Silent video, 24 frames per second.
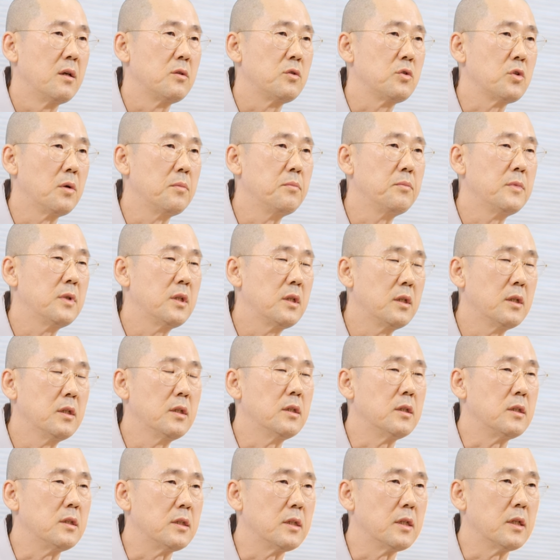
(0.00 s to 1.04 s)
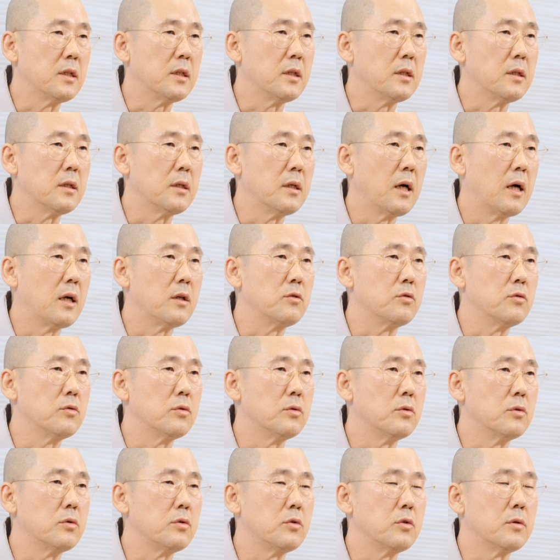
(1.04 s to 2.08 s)
좀 더 이제
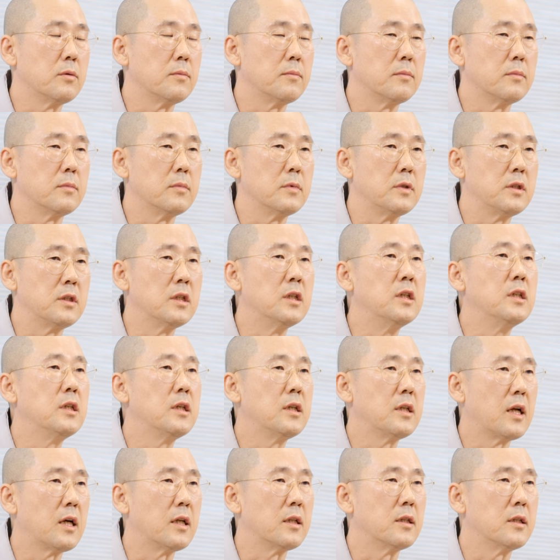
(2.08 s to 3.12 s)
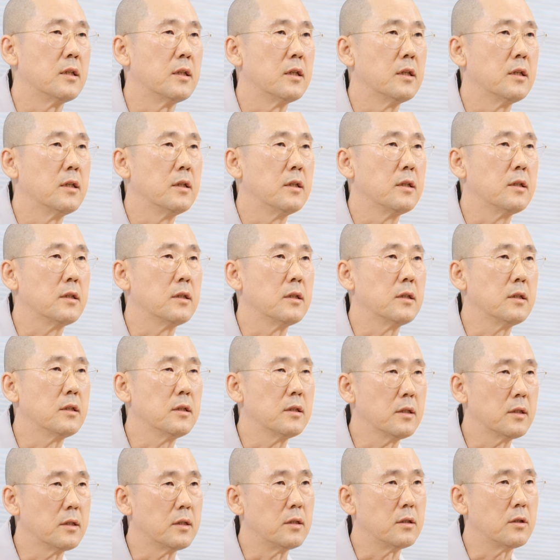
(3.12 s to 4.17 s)
아주 좀 저열한
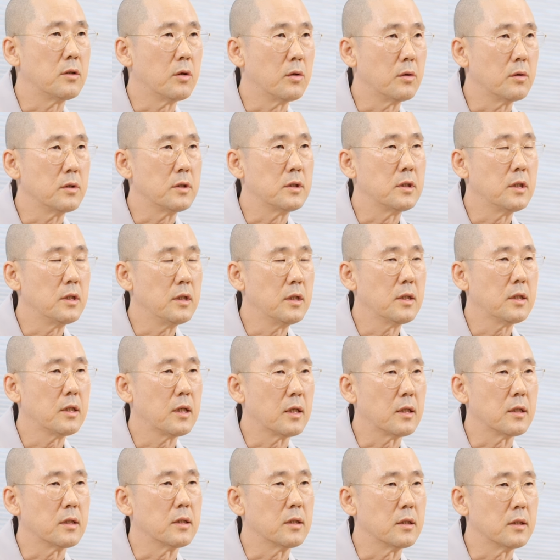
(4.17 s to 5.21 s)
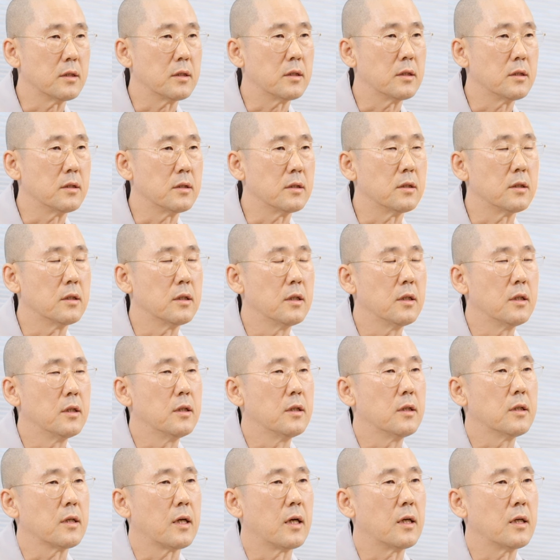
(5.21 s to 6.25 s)
그런 걸 저열한 어떤
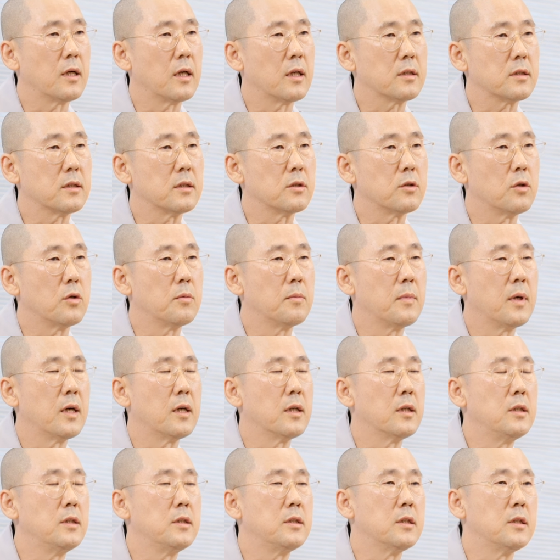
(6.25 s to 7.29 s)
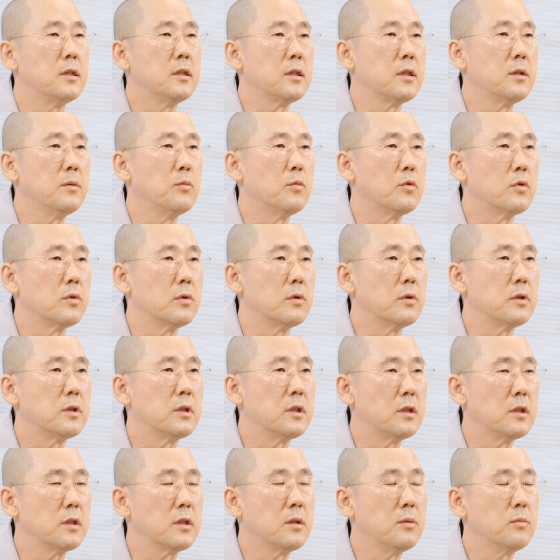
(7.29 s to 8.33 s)
감각적 욕망을
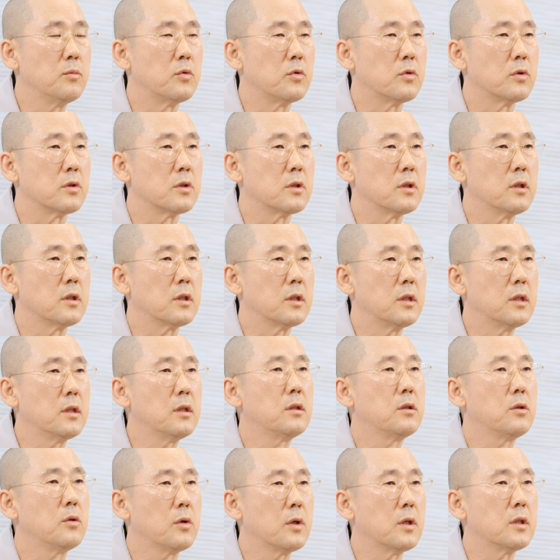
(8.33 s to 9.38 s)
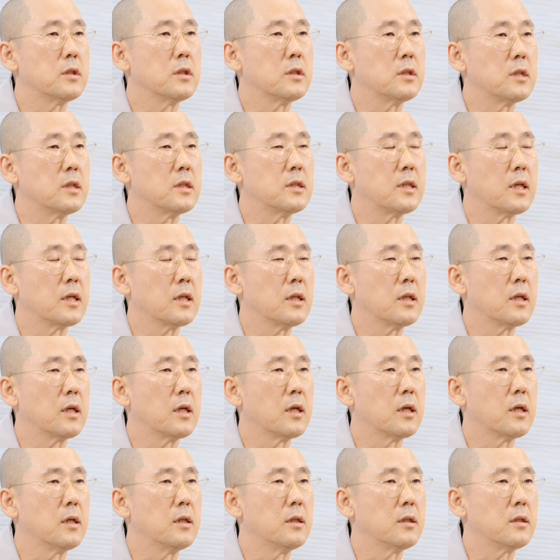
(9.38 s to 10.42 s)
즐김으로써 그걸 통해서 이제
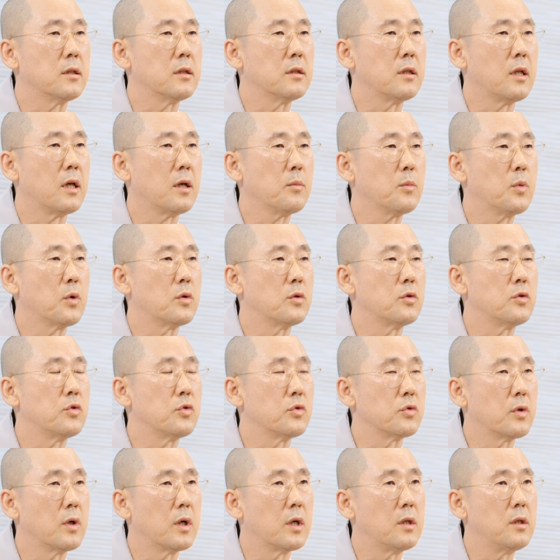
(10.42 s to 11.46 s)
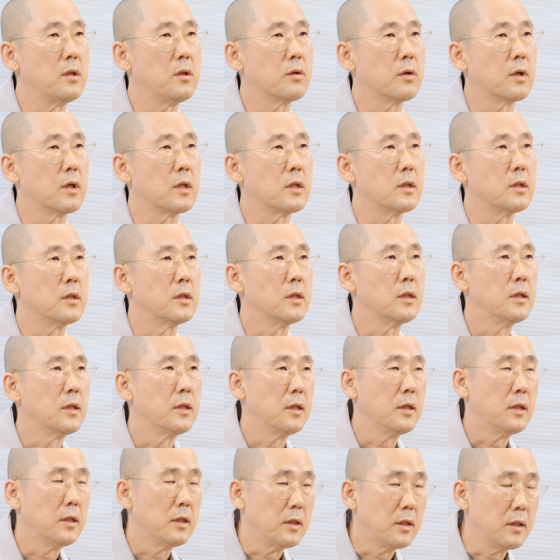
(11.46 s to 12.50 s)
자기가 어떤 행복을 추구하려고 하는
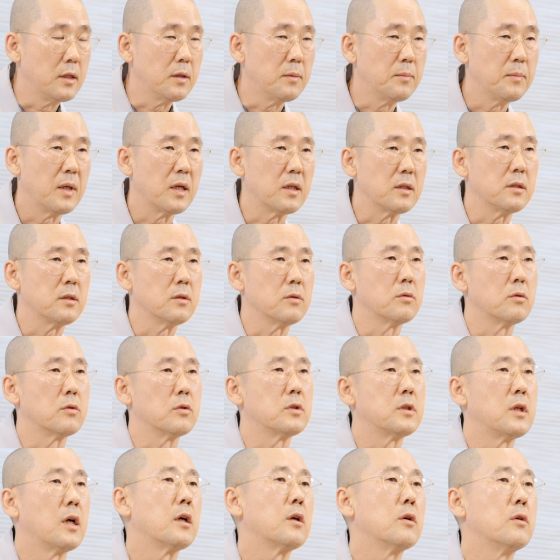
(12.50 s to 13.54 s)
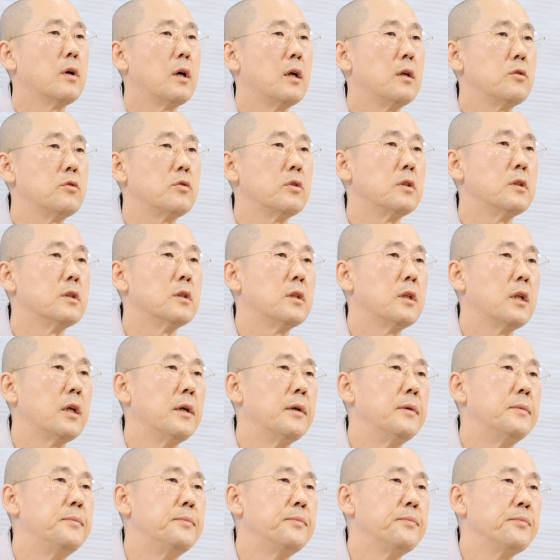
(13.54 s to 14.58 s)
이런 방식으로 작용할 수
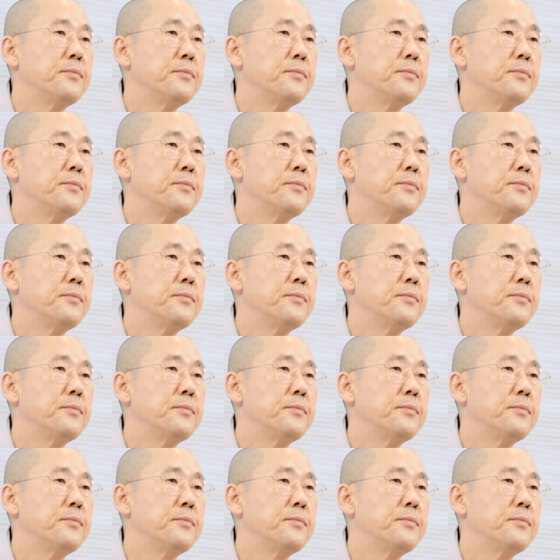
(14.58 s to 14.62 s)
있는데요.